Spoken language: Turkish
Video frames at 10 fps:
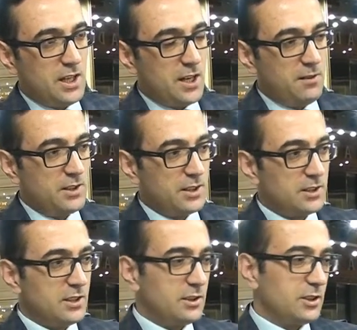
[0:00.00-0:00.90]
Evlilik
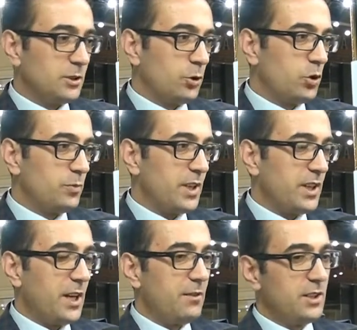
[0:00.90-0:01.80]
yıl dönümleri,
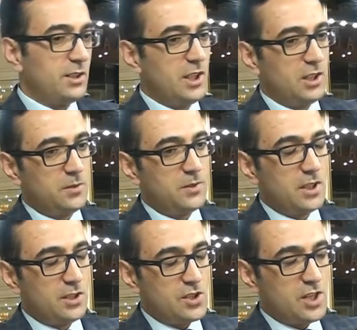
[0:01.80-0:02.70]
evlilik
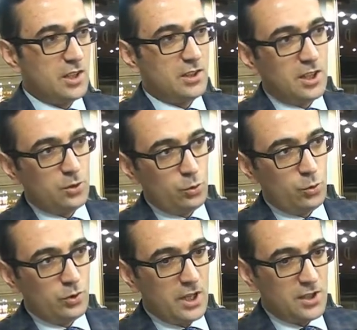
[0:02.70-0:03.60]
teklifleri, nişanlar,
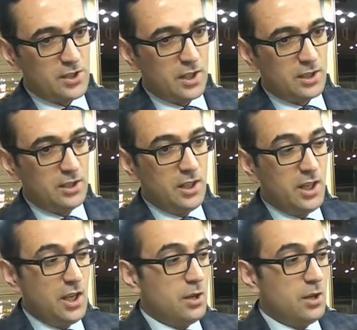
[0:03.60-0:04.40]
düğünler şeklinde.